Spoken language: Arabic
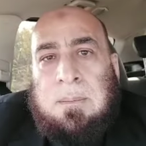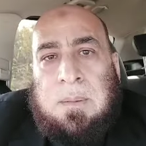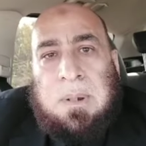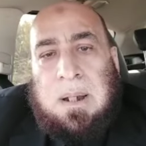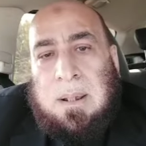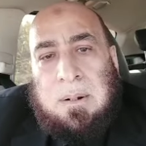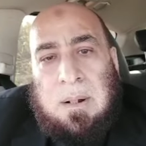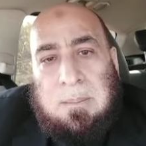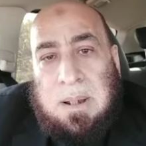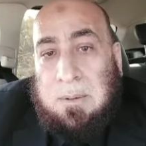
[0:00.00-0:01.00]
بسم الله
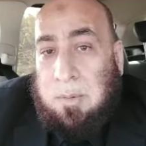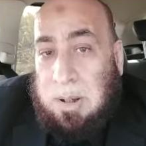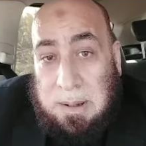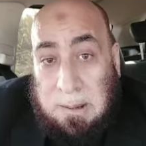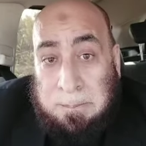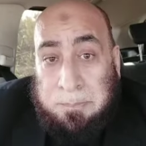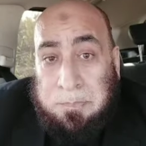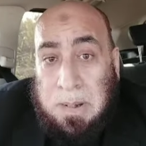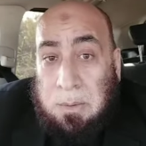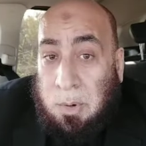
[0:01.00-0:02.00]
الرحمن الرحيم
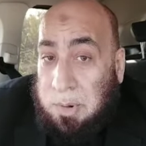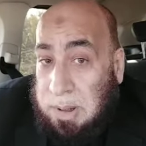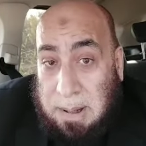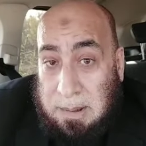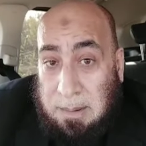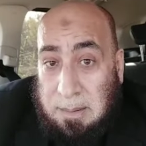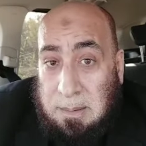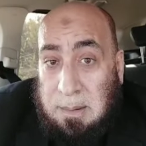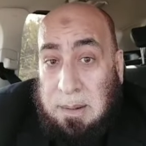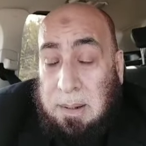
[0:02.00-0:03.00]
رؤية
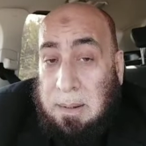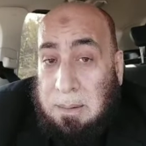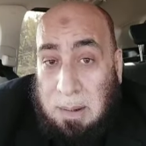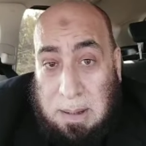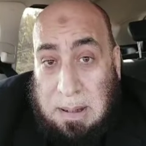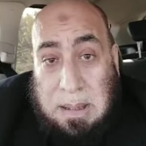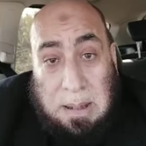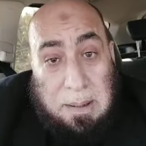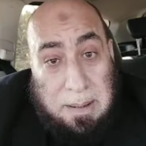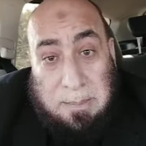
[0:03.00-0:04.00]
لرئيس
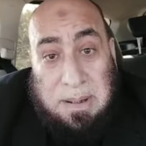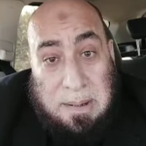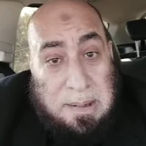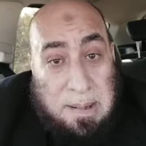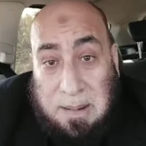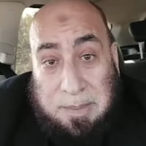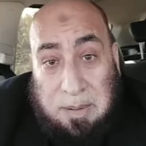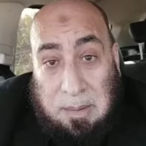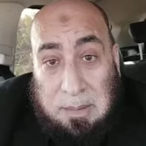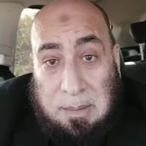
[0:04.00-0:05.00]
اليمن
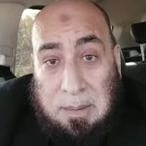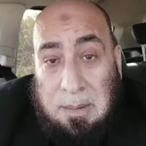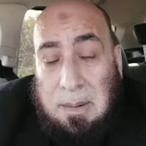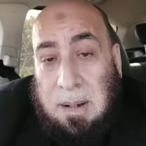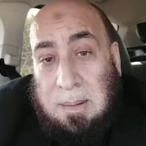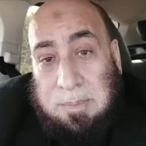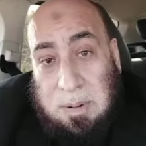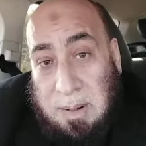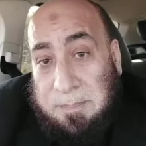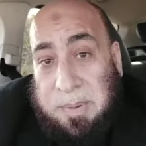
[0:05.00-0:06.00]
السابق عبد
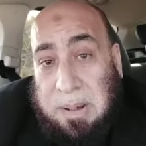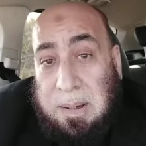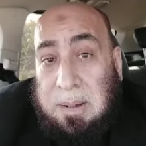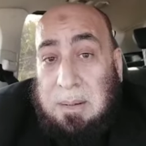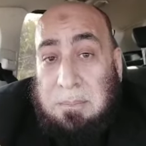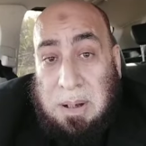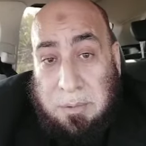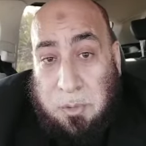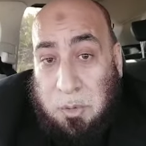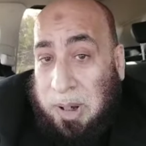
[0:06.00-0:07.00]
ربه
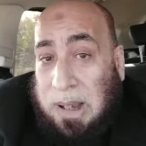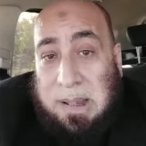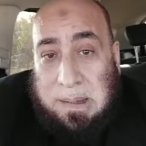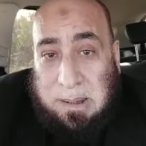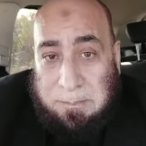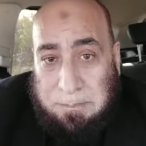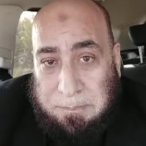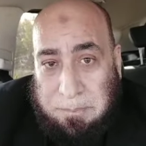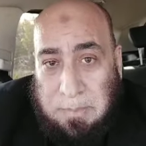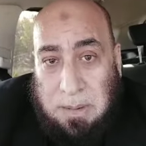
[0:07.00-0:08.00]
منصور هادي
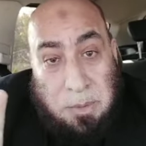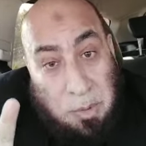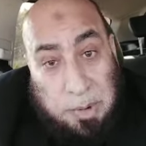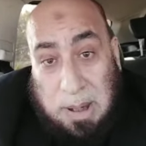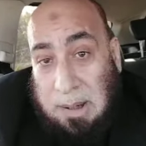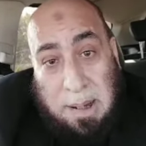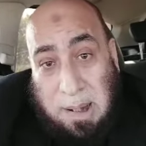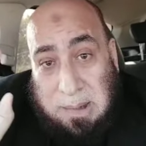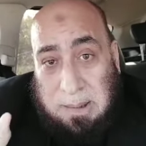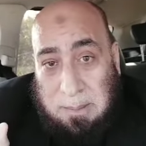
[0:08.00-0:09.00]
رؤية
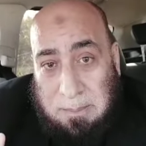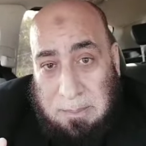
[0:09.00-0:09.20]
لهادي